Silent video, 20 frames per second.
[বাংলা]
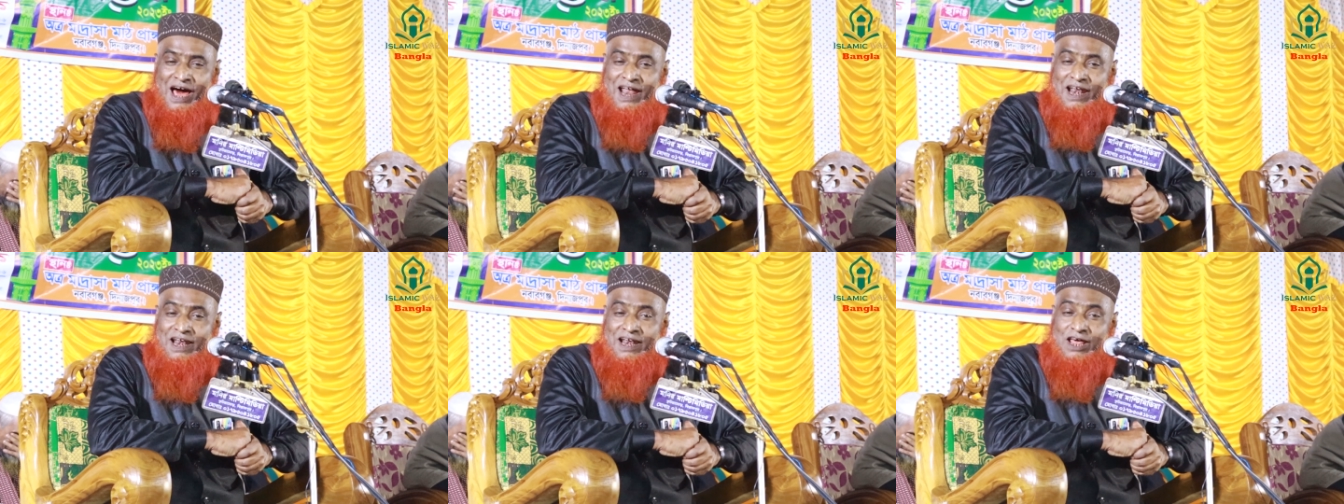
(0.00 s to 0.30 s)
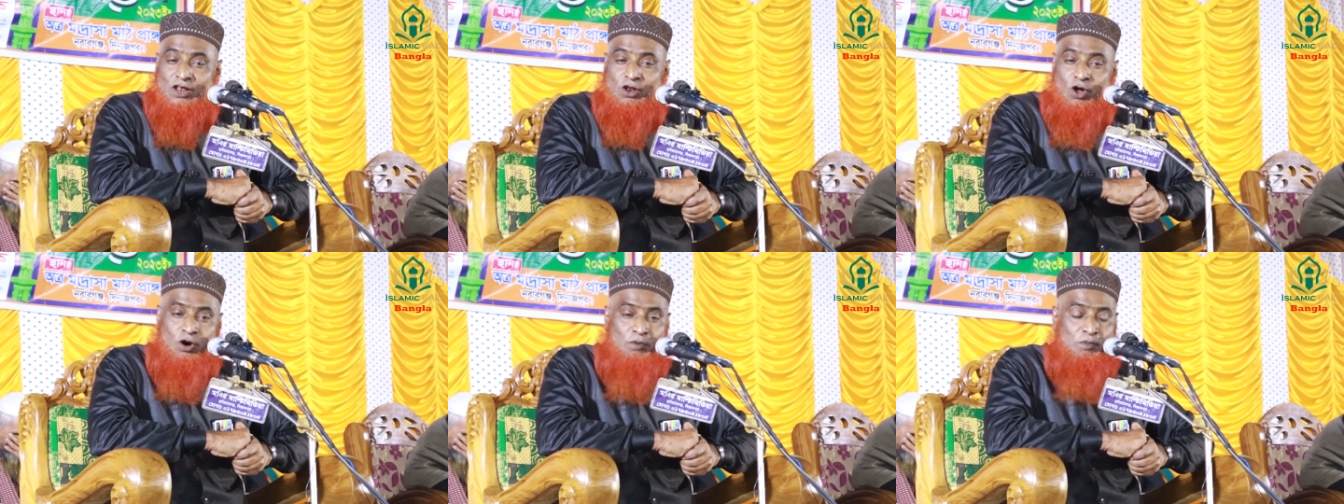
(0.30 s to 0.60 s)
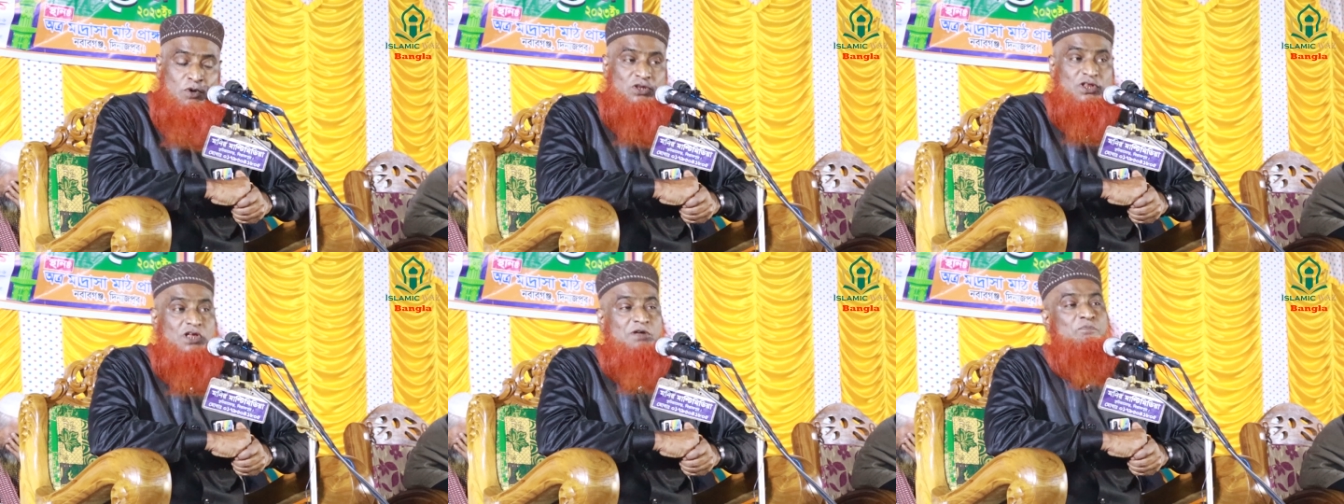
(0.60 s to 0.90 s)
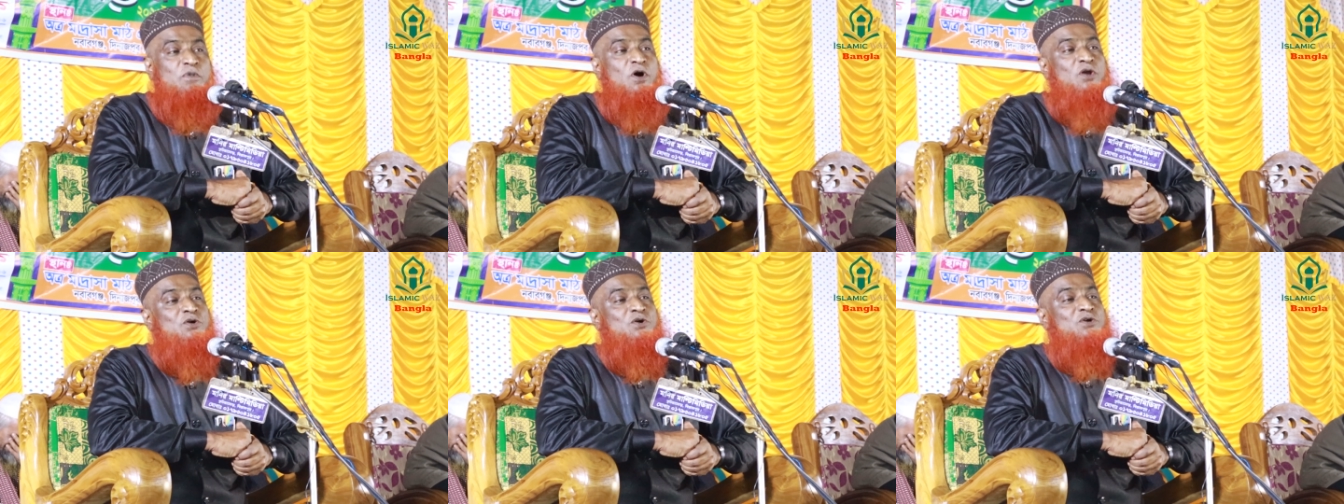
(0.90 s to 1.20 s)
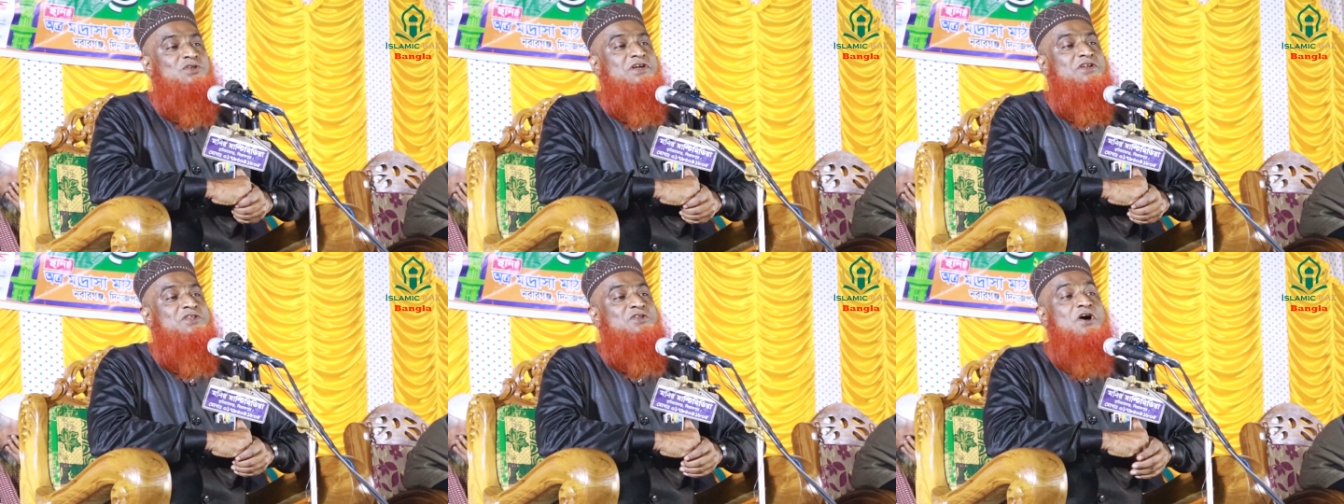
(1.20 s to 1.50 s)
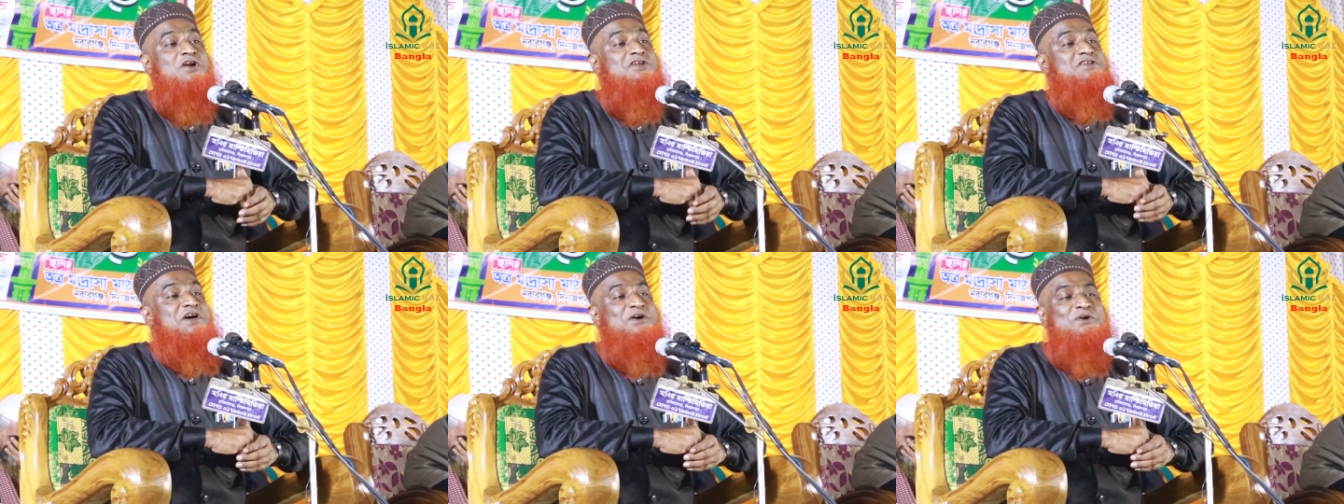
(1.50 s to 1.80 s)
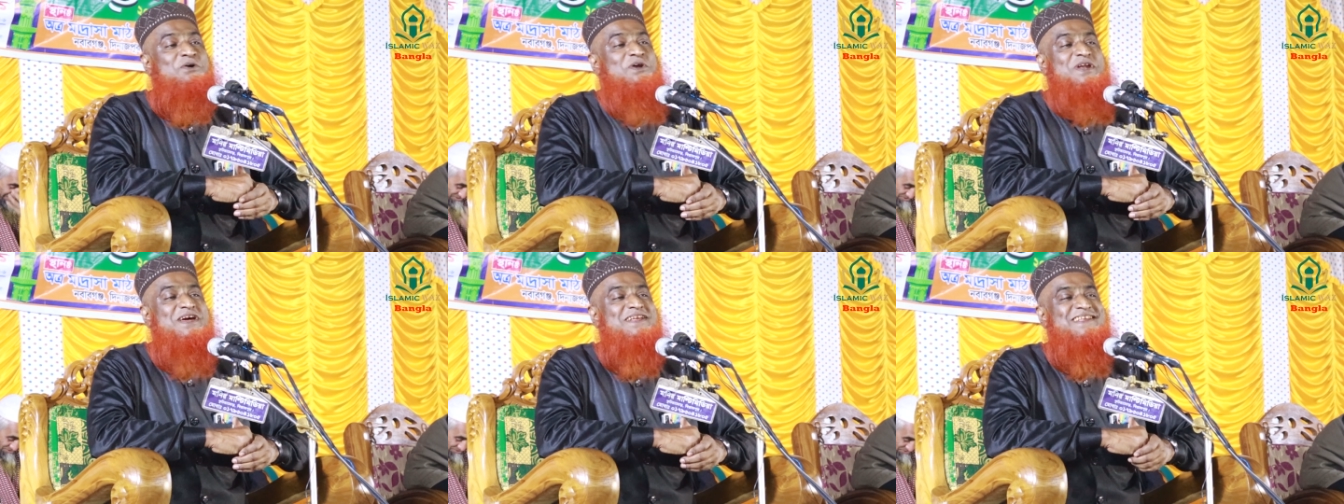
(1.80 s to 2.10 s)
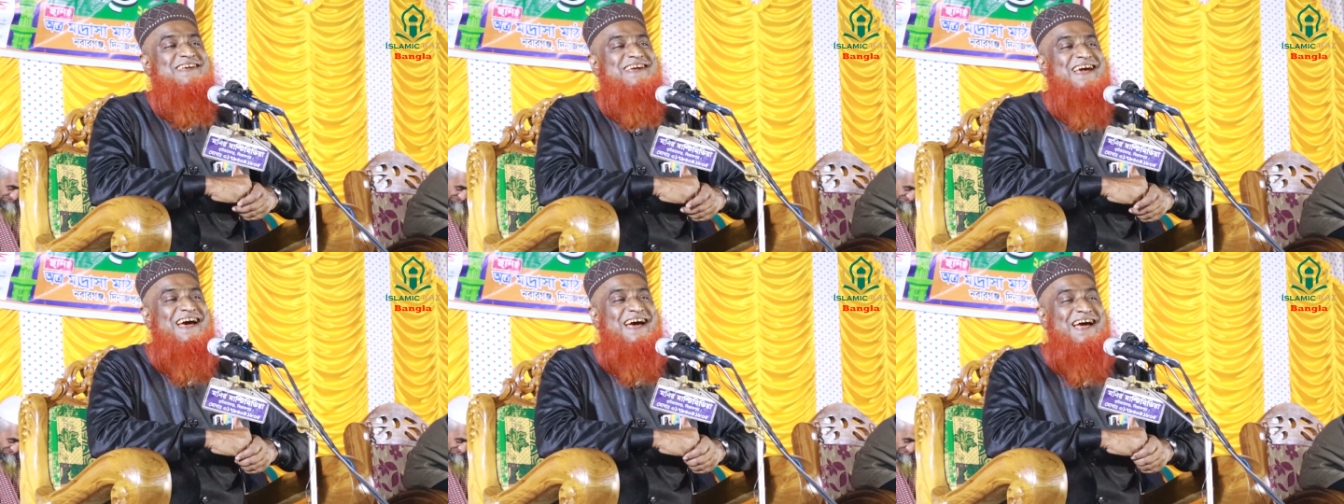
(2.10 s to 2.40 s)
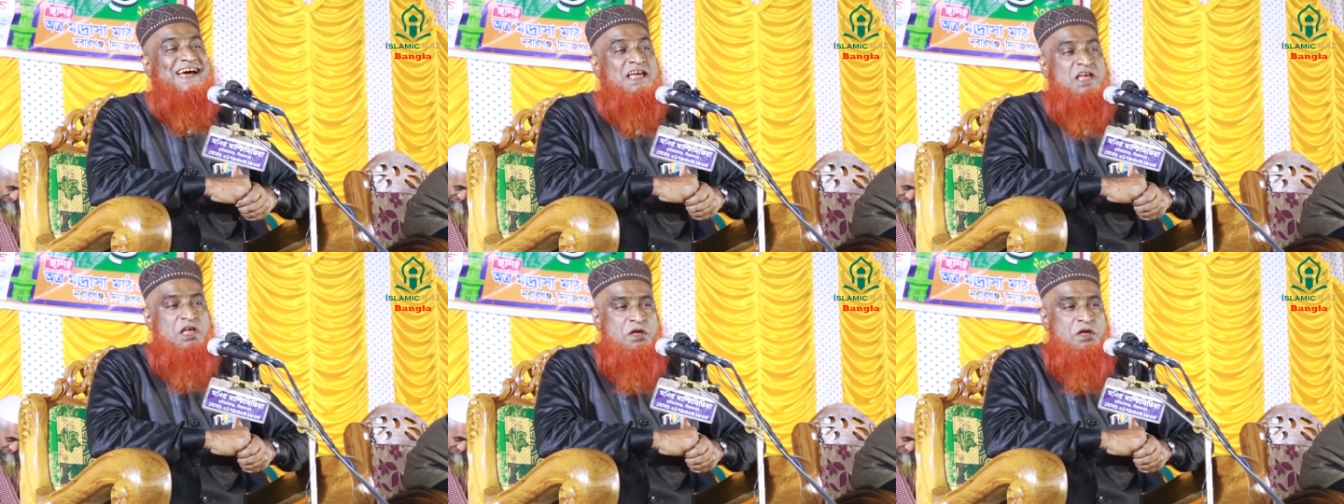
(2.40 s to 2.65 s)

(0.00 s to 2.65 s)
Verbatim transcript: আল্লাহ রহমতের বরকতের দরজা খুলে দিয়া